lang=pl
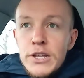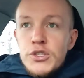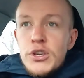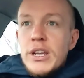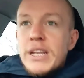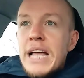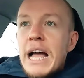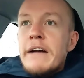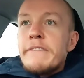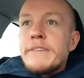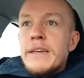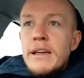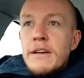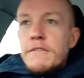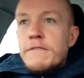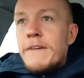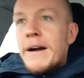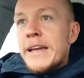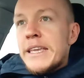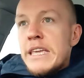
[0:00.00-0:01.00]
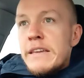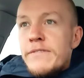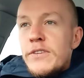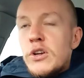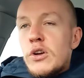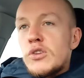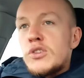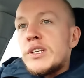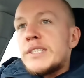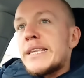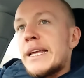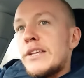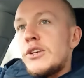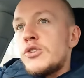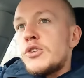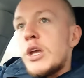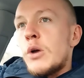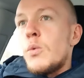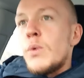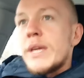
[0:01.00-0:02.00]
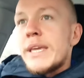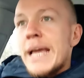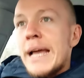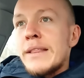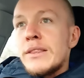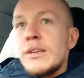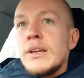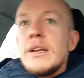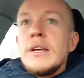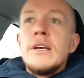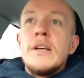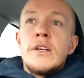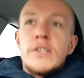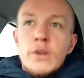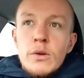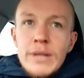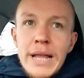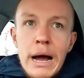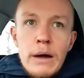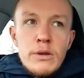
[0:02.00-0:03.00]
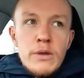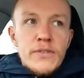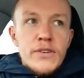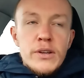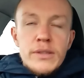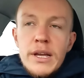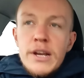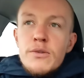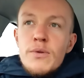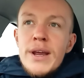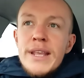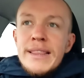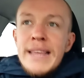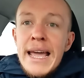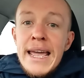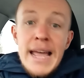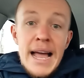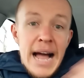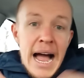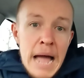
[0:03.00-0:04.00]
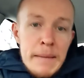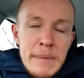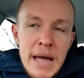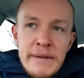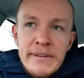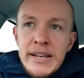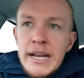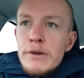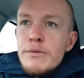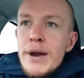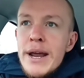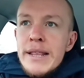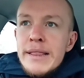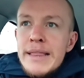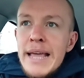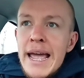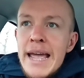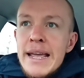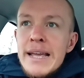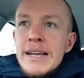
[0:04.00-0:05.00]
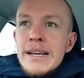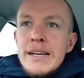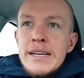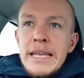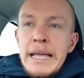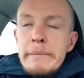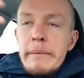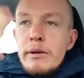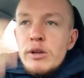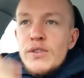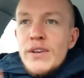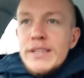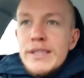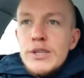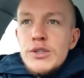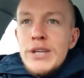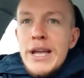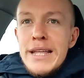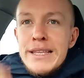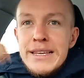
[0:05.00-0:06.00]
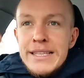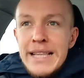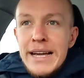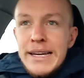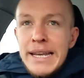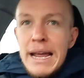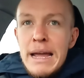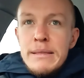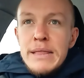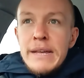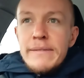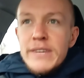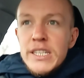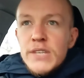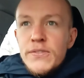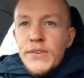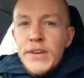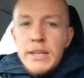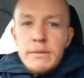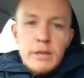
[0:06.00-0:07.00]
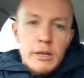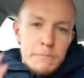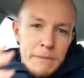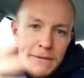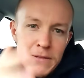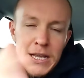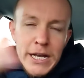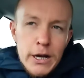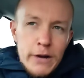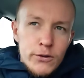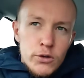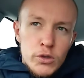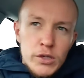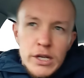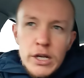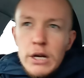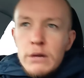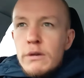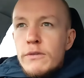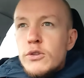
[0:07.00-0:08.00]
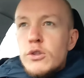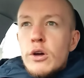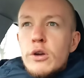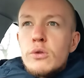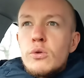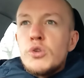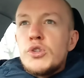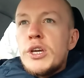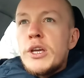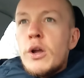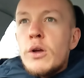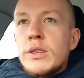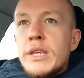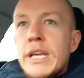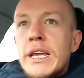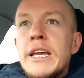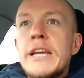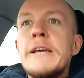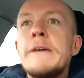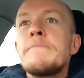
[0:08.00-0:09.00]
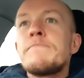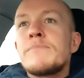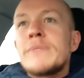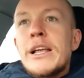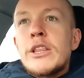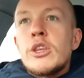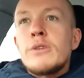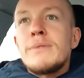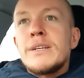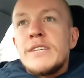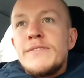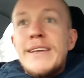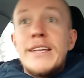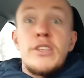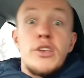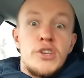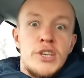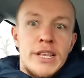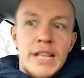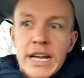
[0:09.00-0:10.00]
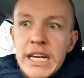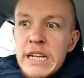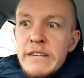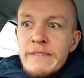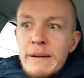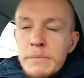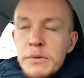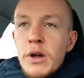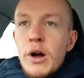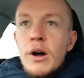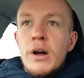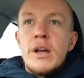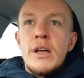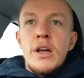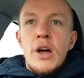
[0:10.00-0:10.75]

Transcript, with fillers: ciekawie, fajnie wykorzystaliście weekend, so now you've got a great day. I'm having a great day. Ja mam świetny dzień, nagrałem dla Was filmik, pewnie go wrzucę koło wtorku, środy, natomiast wiecie, że nagrywam go